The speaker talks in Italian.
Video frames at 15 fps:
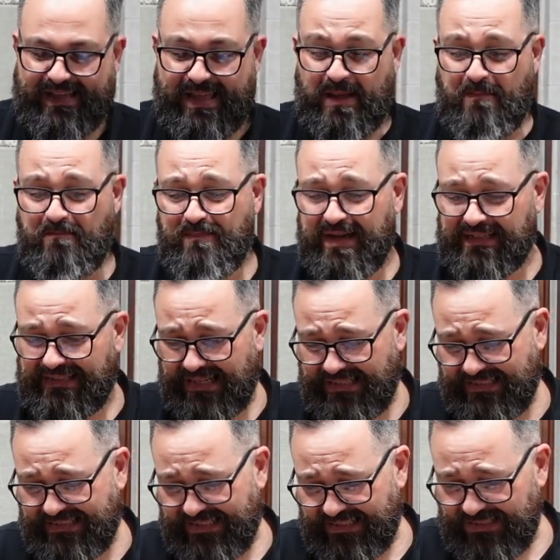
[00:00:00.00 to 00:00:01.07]
che
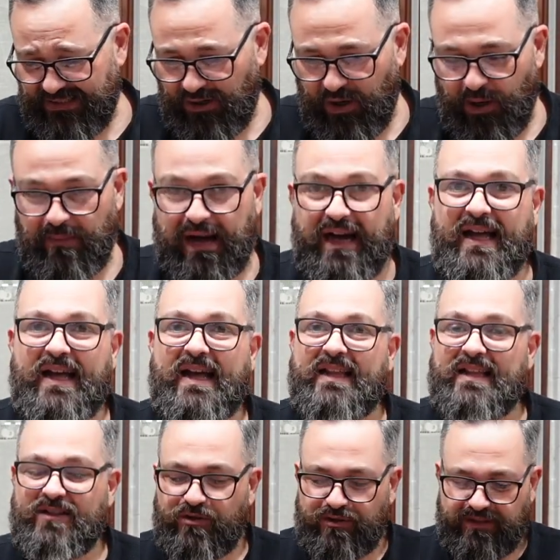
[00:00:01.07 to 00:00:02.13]
matassa di roba,
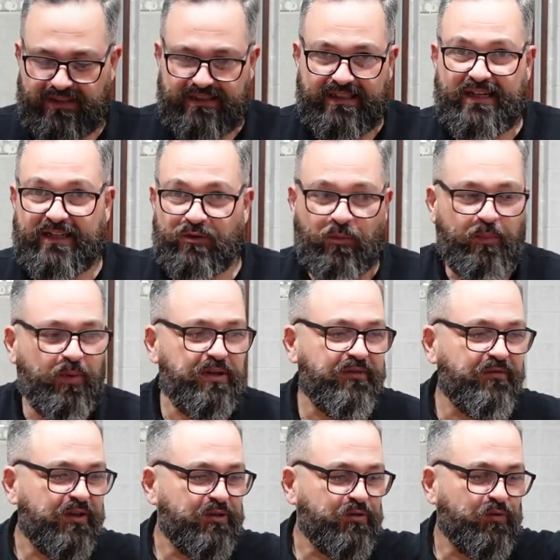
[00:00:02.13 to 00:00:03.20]
adesso sentirete un po' di
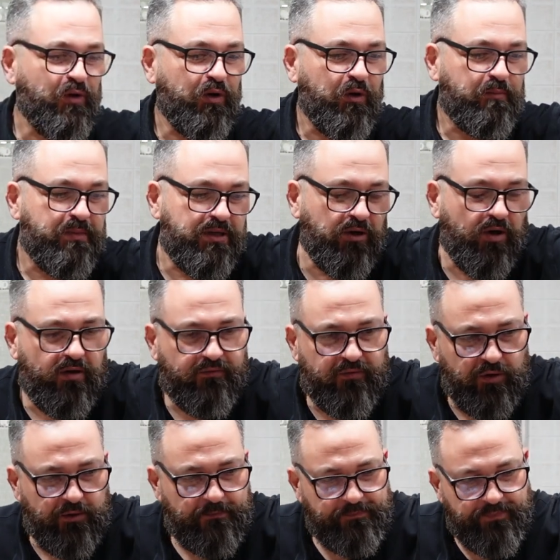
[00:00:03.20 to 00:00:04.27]
frastuono al
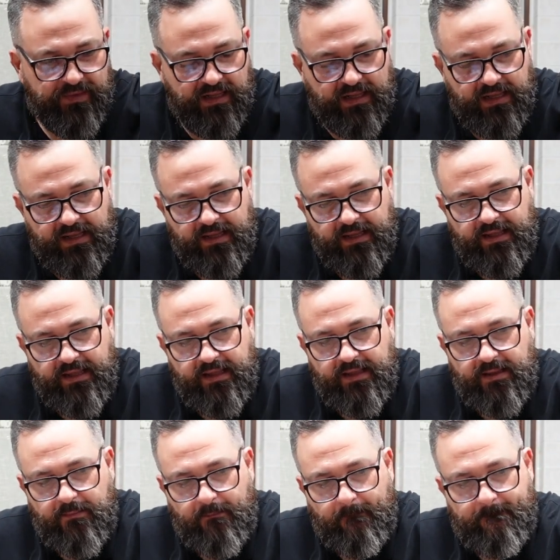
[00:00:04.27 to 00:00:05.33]
microfono,
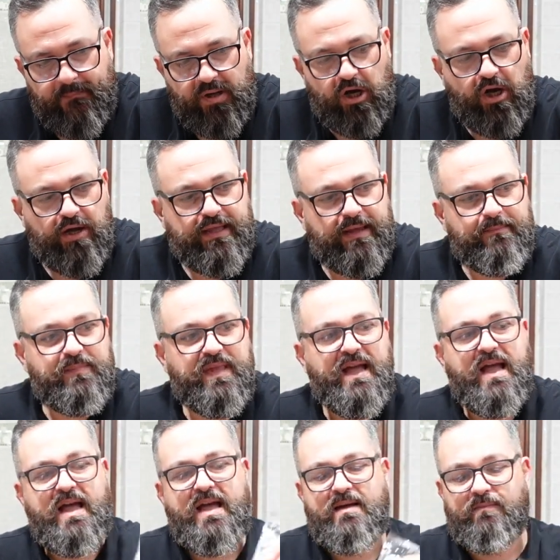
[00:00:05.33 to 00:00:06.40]
poi
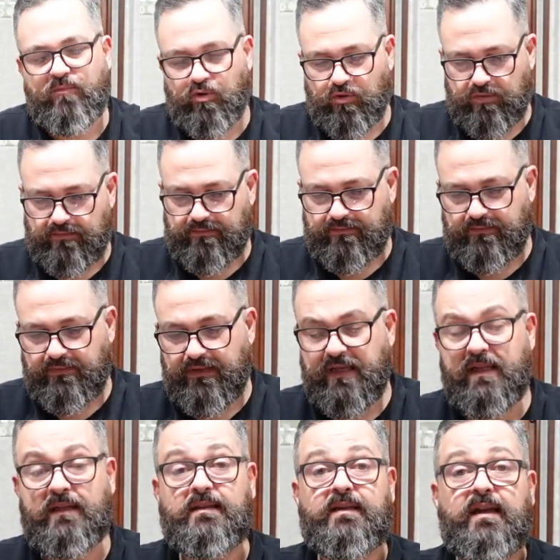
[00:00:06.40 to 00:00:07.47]
abbiamo
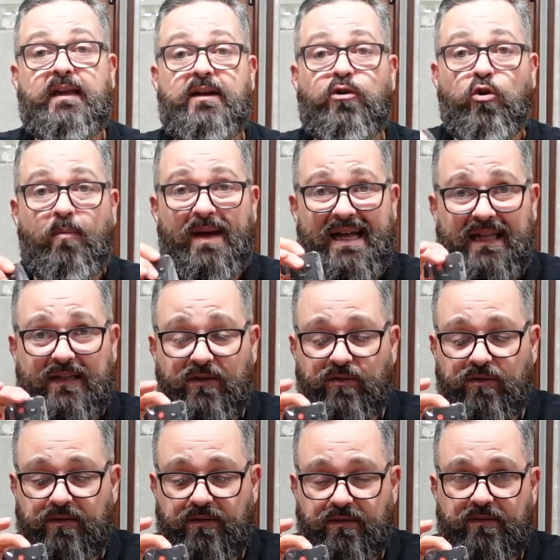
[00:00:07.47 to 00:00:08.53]
il
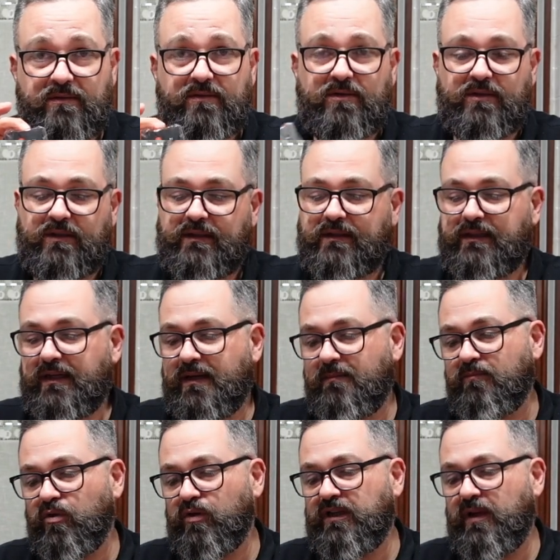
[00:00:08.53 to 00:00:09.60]
telecomando con
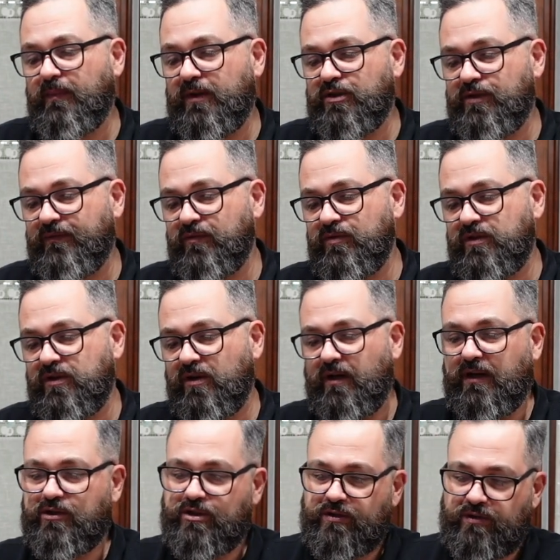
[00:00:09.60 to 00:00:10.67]
molteplici
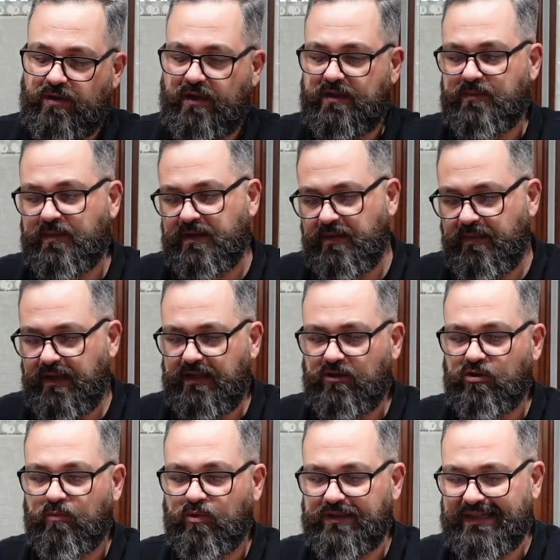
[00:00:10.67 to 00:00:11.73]
funzioni, accensione,
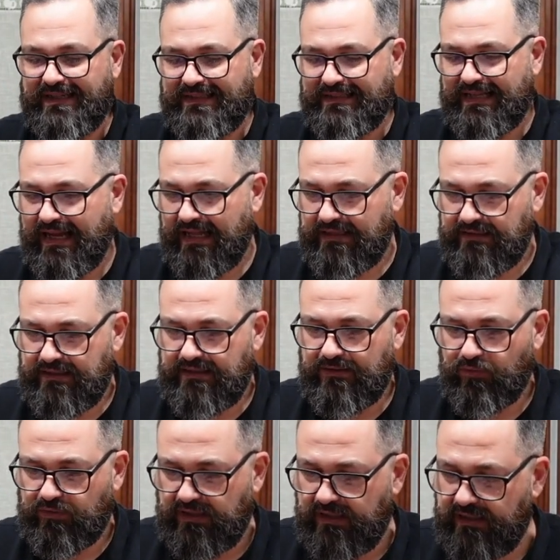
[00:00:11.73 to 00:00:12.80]
spegnimento, modalità di
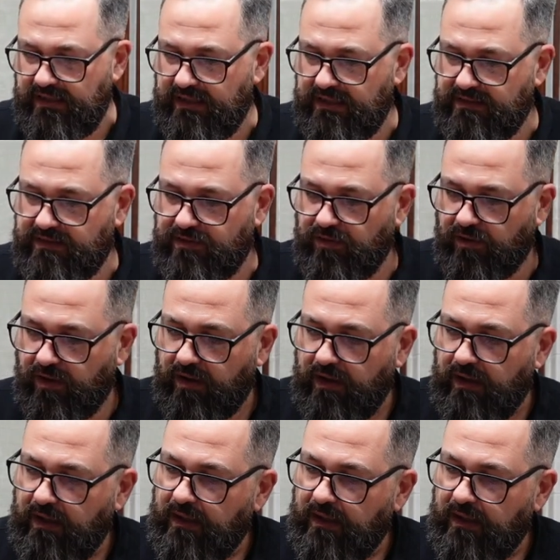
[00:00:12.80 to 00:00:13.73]
utilizzo,